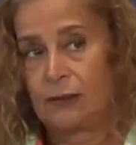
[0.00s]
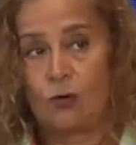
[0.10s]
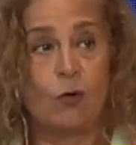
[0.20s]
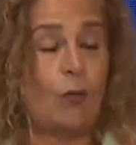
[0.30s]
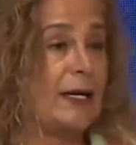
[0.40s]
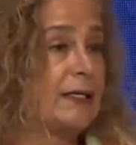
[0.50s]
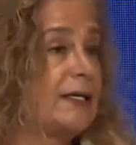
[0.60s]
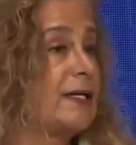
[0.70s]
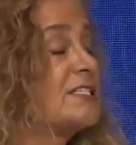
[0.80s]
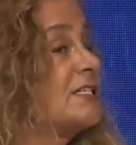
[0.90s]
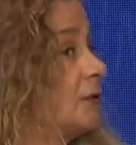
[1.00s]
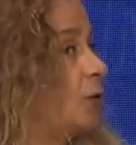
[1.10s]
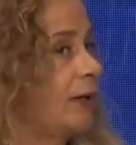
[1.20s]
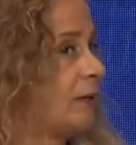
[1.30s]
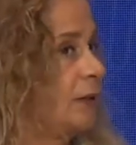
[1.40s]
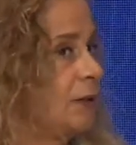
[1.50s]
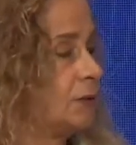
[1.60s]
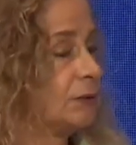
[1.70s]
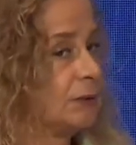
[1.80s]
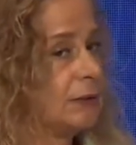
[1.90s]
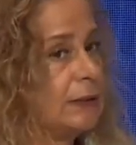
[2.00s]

con cualquier situación,